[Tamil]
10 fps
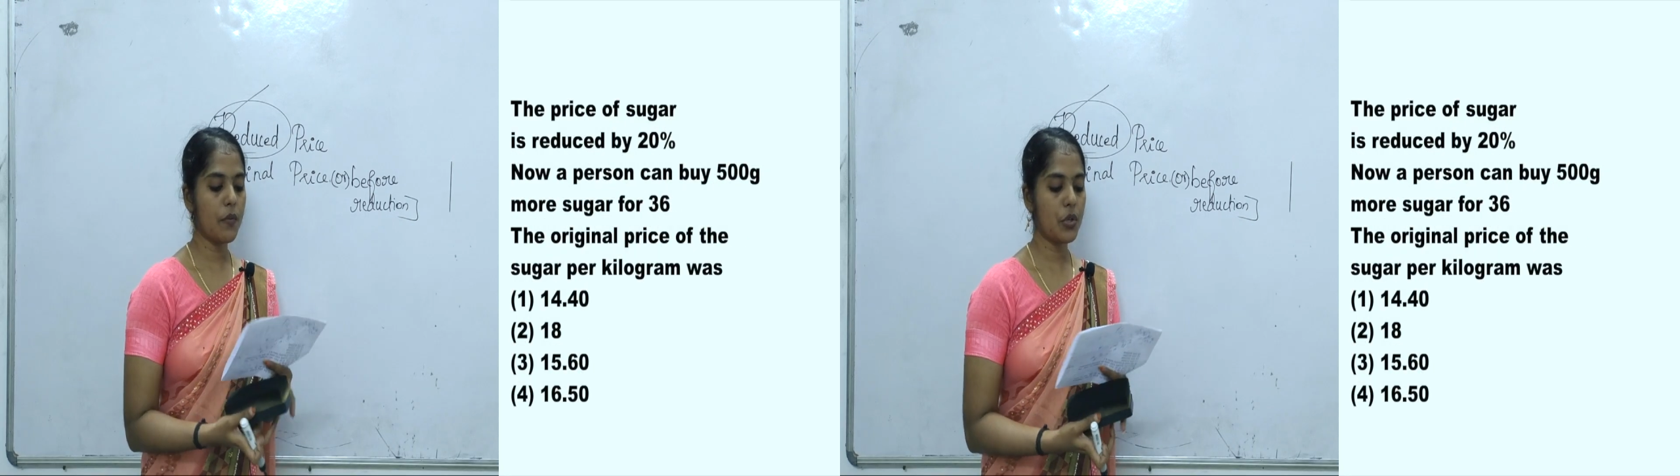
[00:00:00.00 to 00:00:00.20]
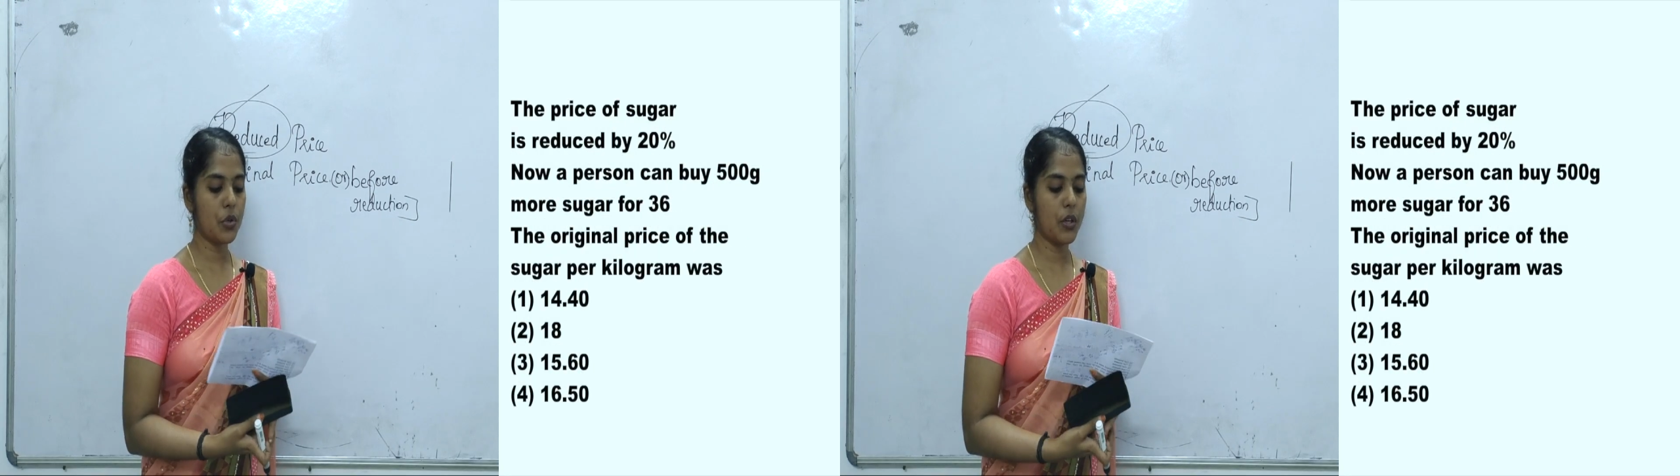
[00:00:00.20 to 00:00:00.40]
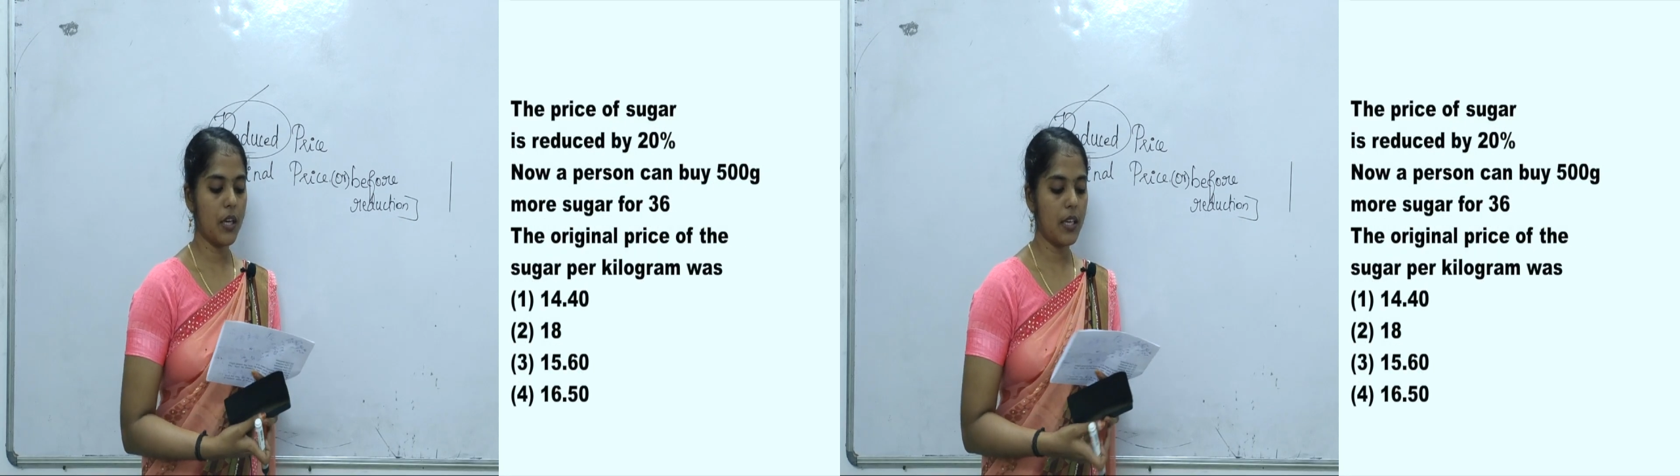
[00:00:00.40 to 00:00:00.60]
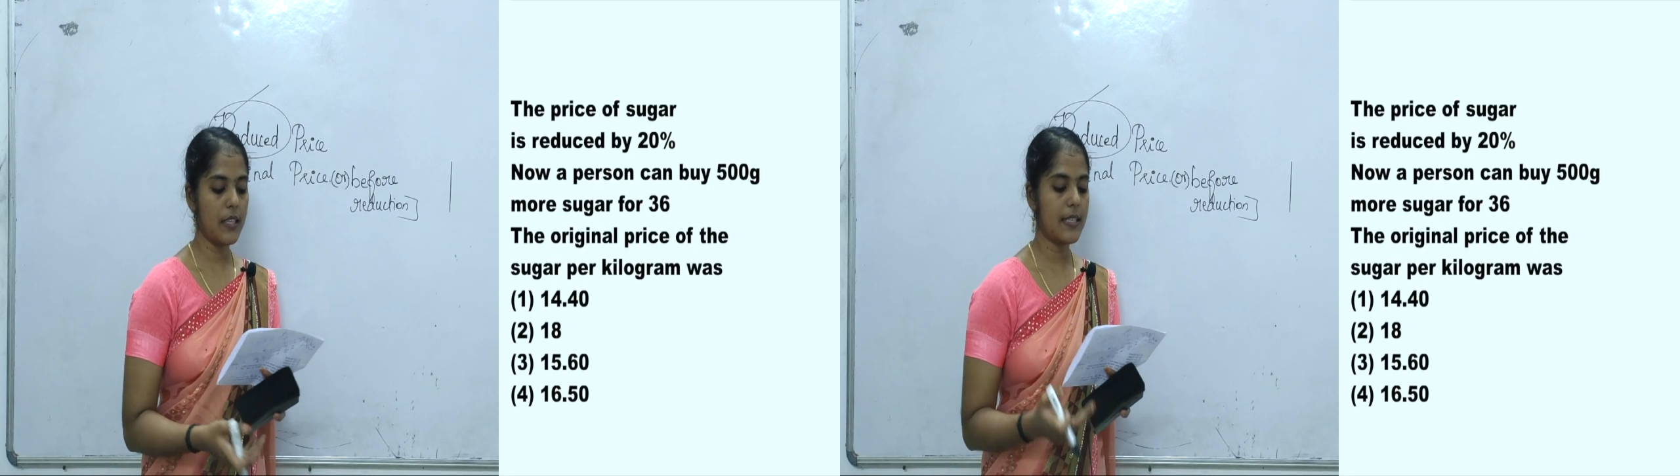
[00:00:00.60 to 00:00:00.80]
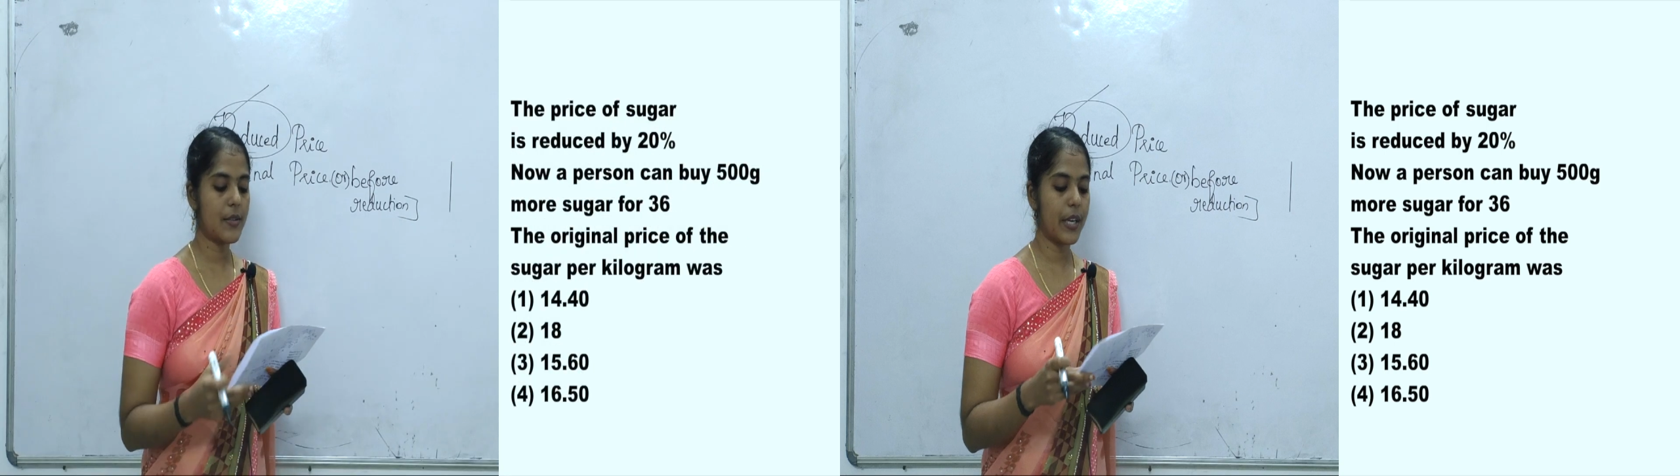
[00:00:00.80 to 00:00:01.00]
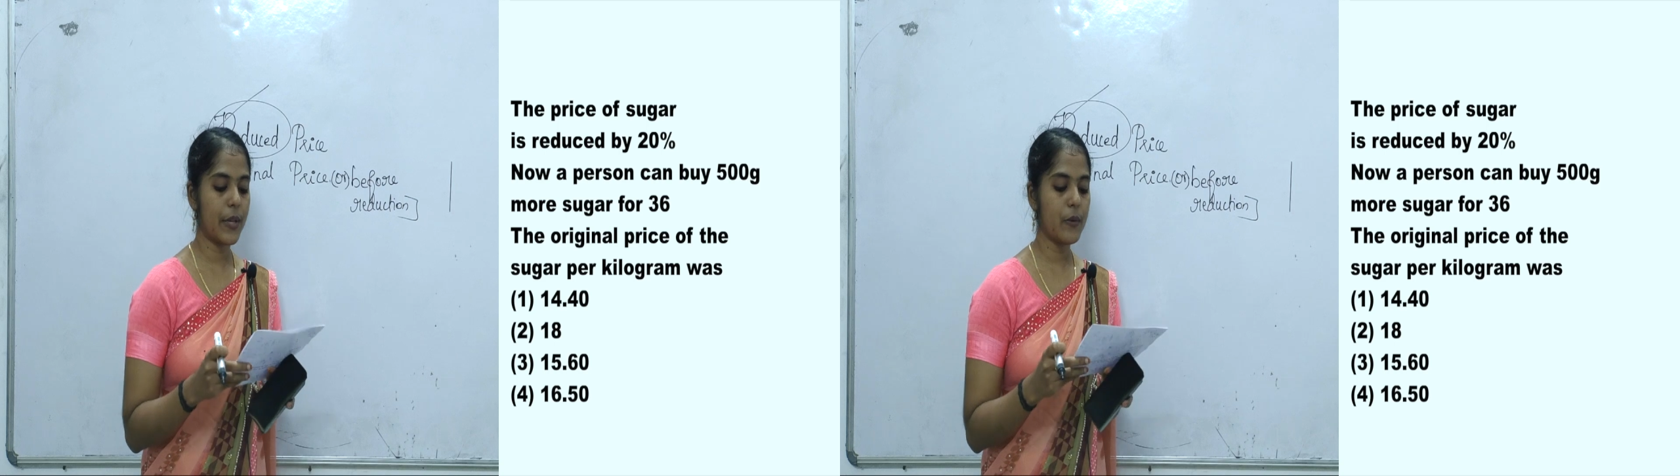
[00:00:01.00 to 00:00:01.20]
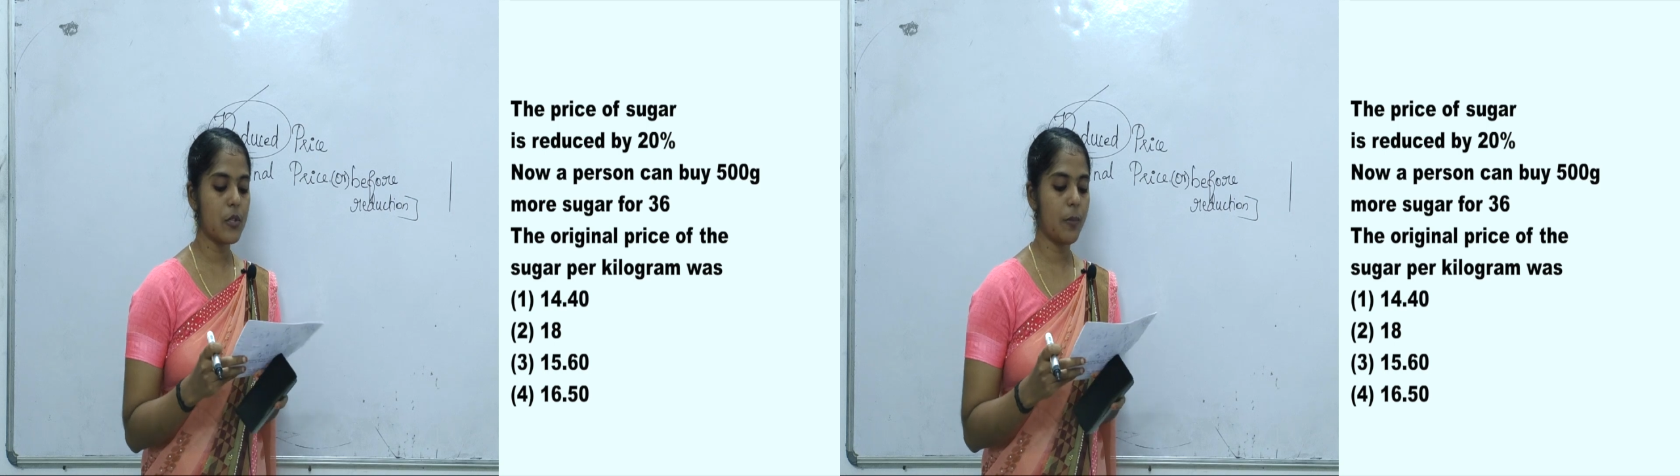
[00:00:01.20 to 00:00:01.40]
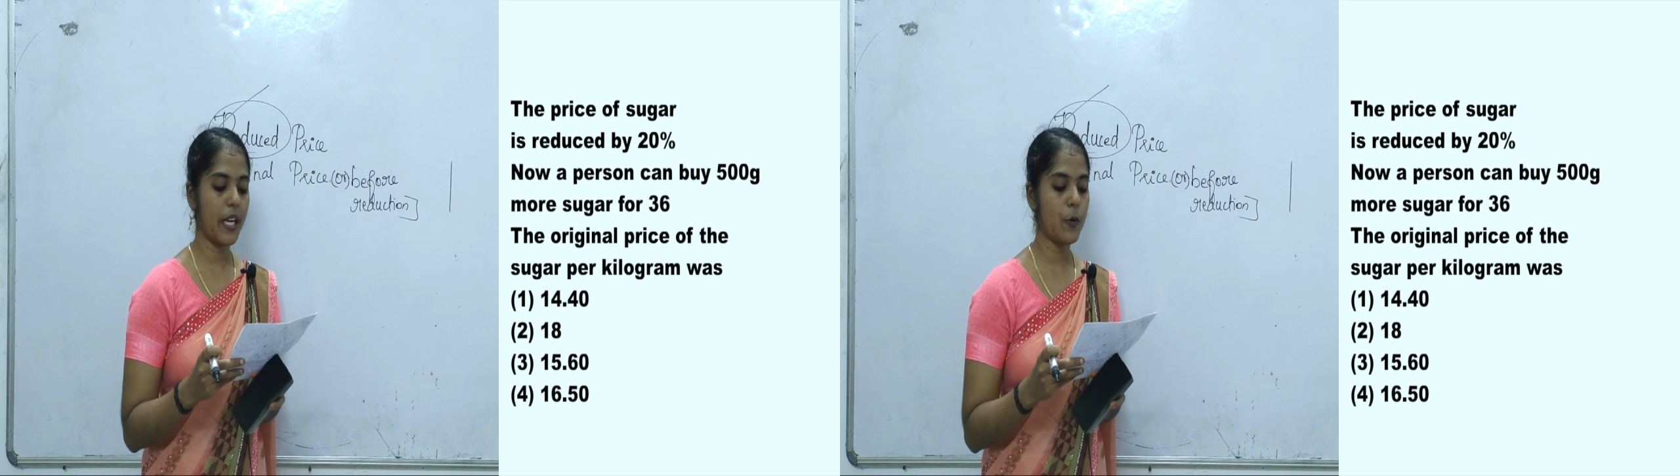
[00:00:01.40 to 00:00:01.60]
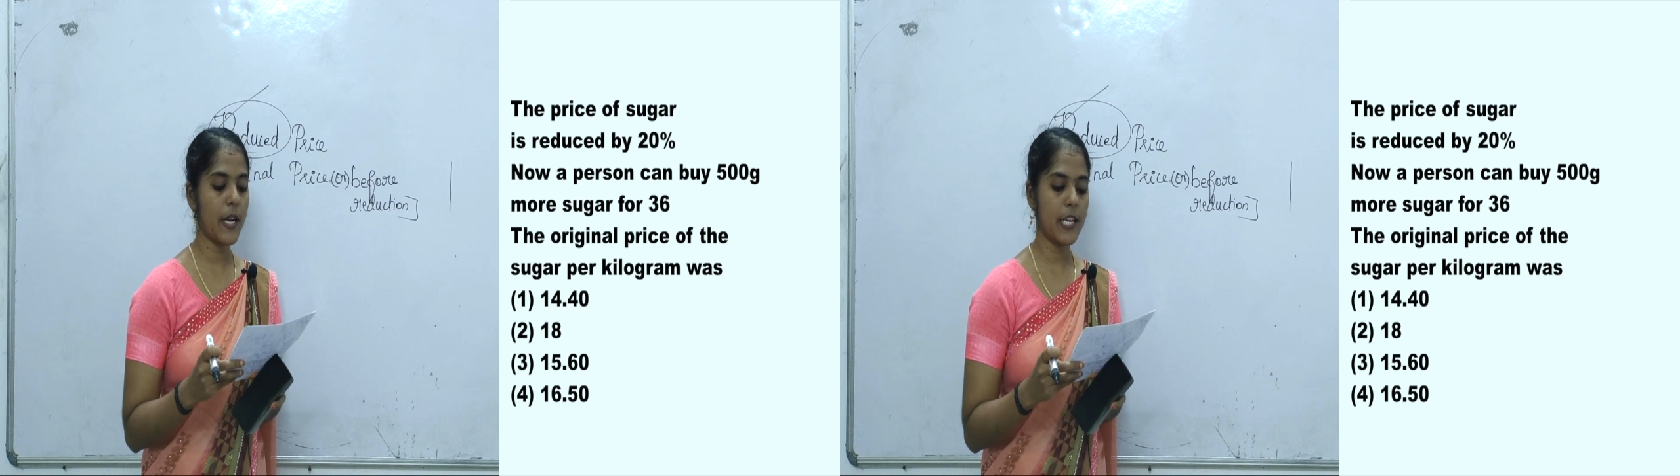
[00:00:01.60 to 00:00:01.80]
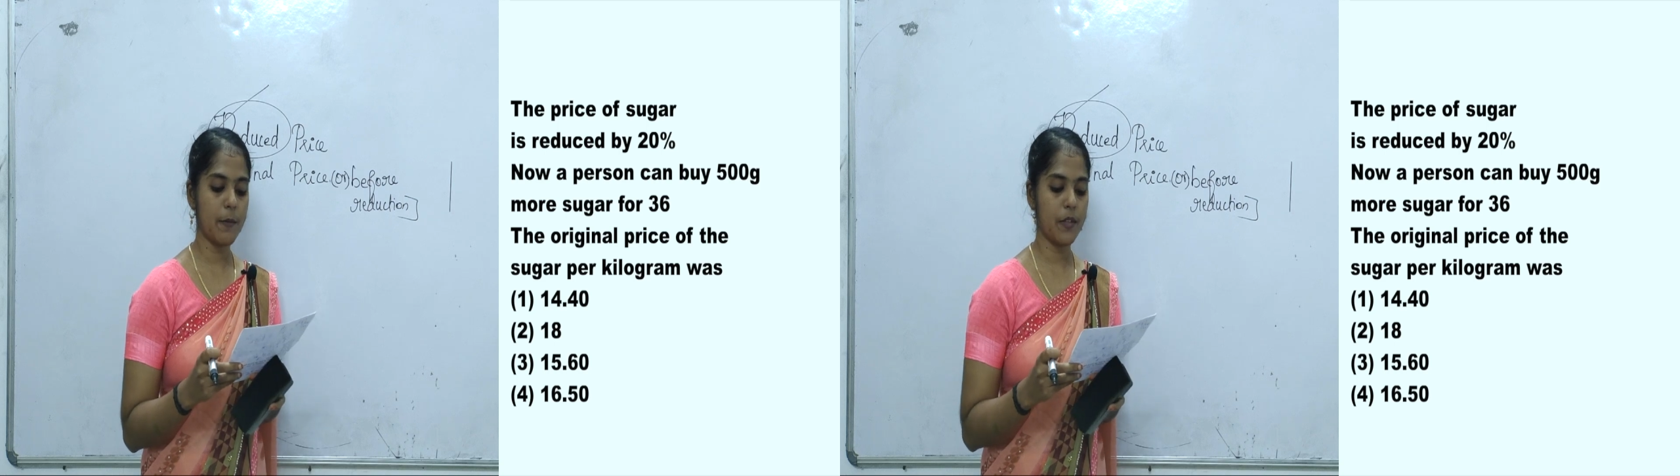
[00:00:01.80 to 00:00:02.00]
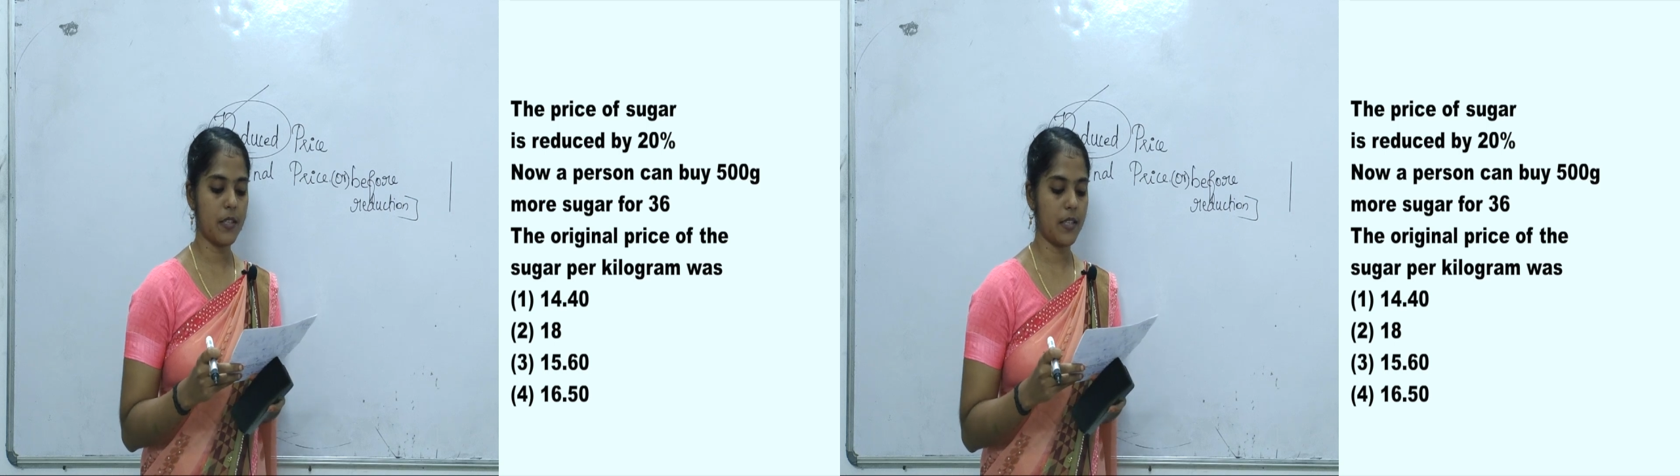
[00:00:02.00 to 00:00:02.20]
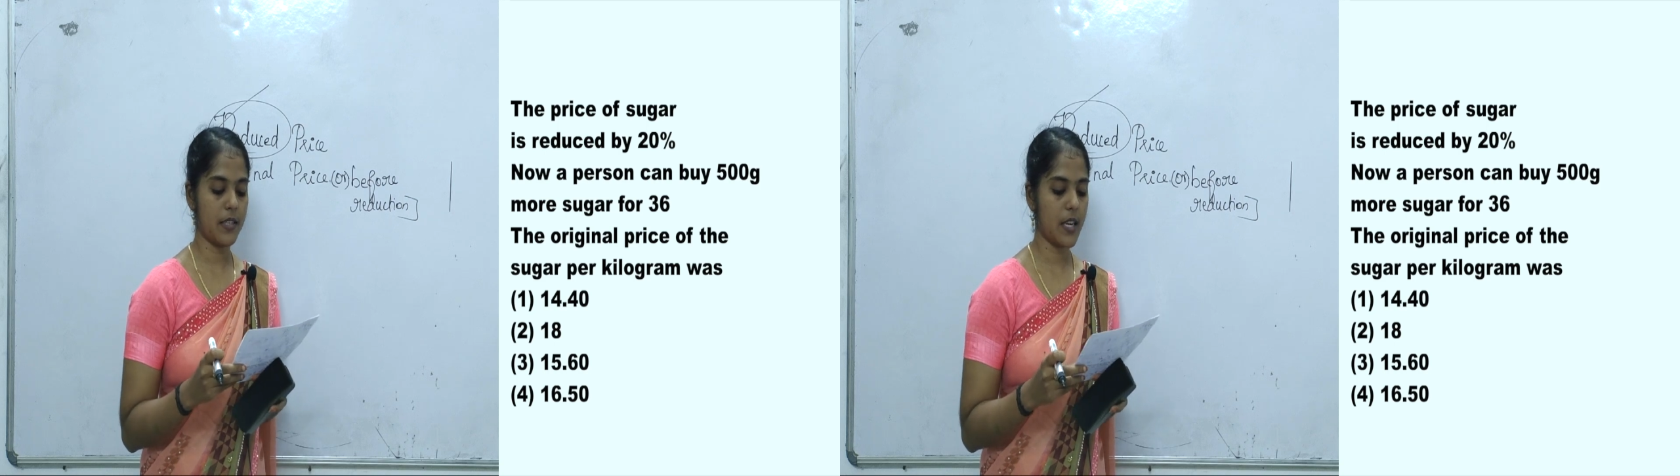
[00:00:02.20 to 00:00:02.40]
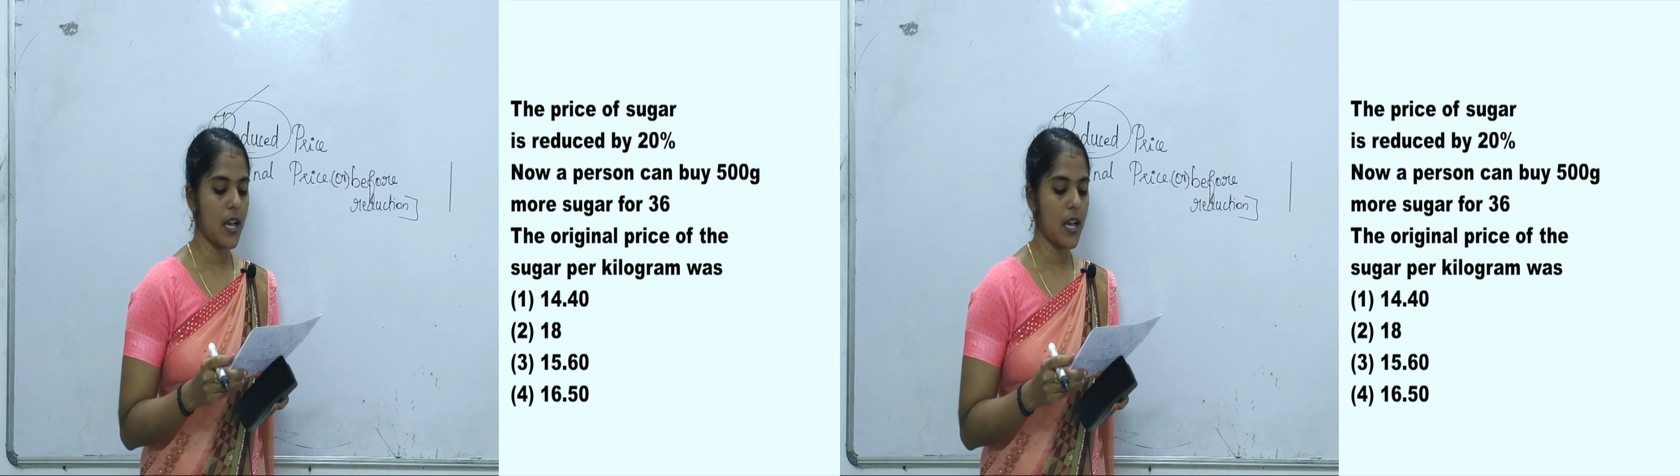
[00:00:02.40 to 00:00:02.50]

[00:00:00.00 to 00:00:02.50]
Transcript: ஆஃப் சுகர் இஸ் ரெடியூஸ்டு பை டுவெண்ட்டி பர்சன்ட்